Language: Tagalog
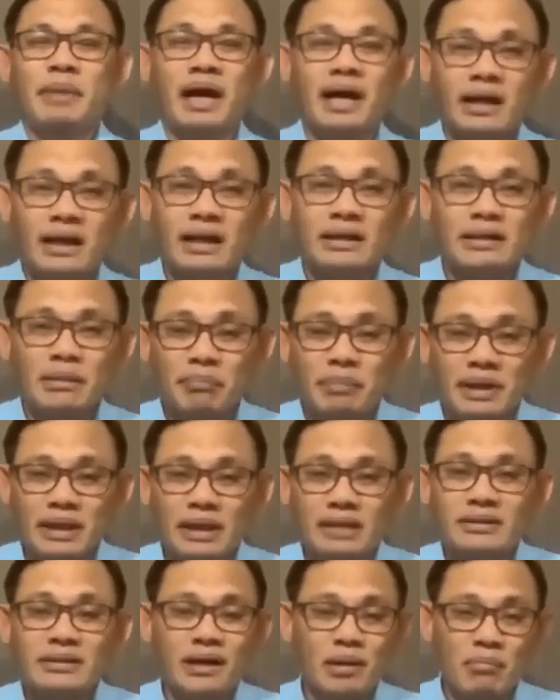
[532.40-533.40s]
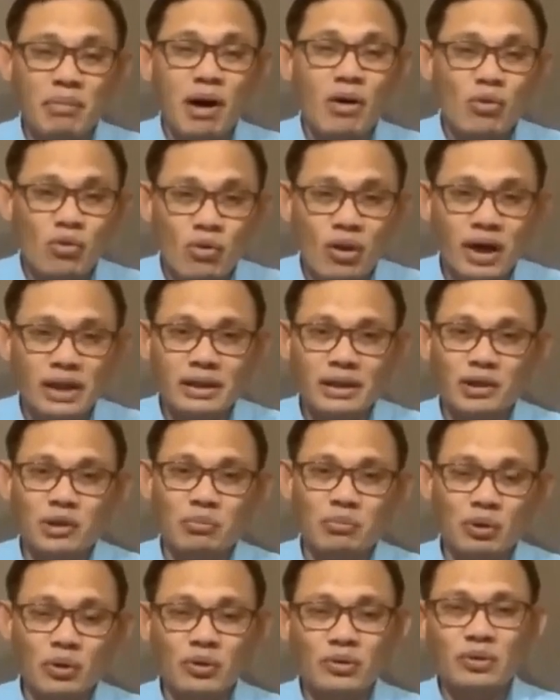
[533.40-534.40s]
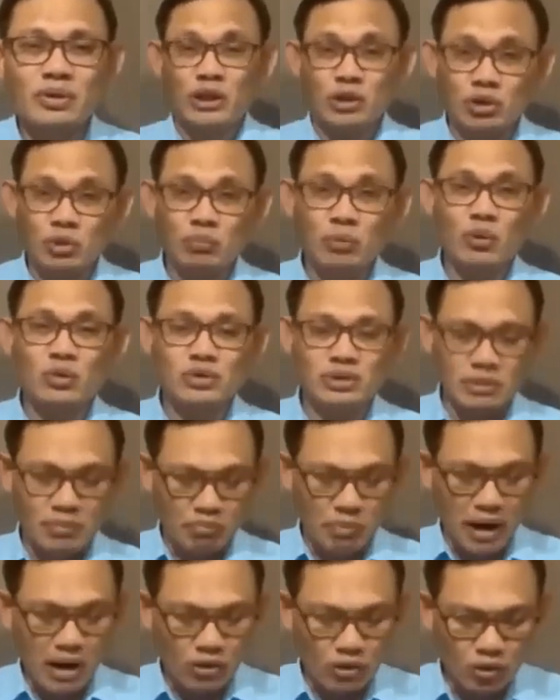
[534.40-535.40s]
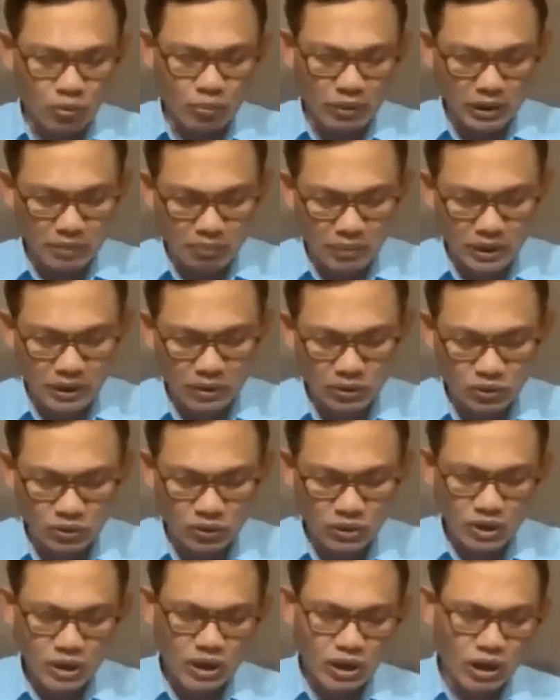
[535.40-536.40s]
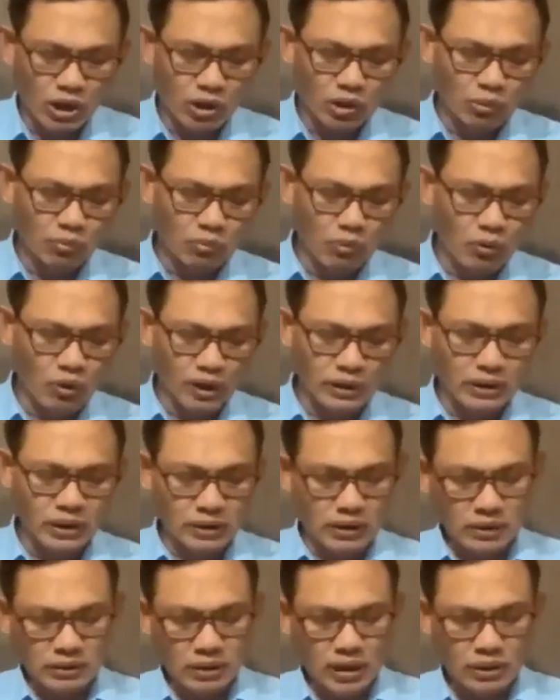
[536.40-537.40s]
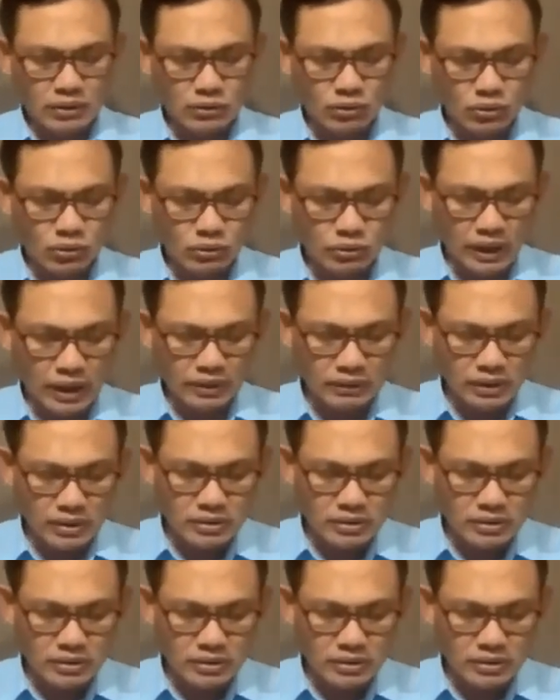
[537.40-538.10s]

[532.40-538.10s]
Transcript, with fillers: pera na pinagtrabahuhan. Ano po? Dito po sa Bangko Pilipino. Ito po ay natatag noong